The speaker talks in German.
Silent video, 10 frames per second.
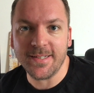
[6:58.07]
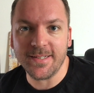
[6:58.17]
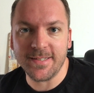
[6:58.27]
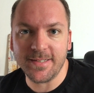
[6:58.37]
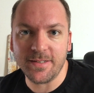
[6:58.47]

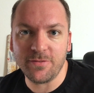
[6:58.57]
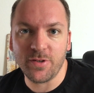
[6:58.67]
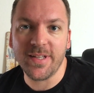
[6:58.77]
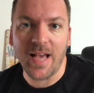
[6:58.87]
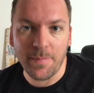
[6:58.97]
äh,
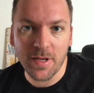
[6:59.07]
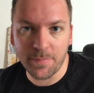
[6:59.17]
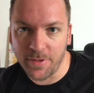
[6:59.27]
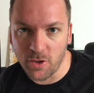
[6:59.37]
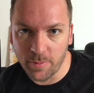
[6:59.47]
vor die
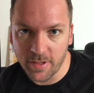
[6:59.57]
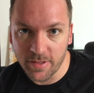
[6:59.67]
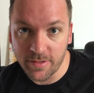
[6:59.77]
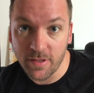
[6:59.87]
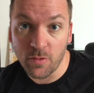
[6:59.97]
Kamera bekommen
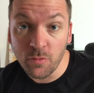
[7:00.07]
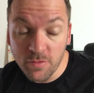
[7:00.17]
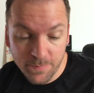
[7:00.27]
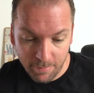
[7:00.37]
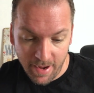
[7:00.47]
hat. Ja?
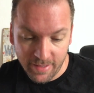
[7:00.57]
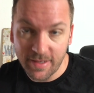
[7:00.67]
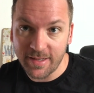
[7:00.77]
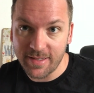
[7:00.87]
Und Magna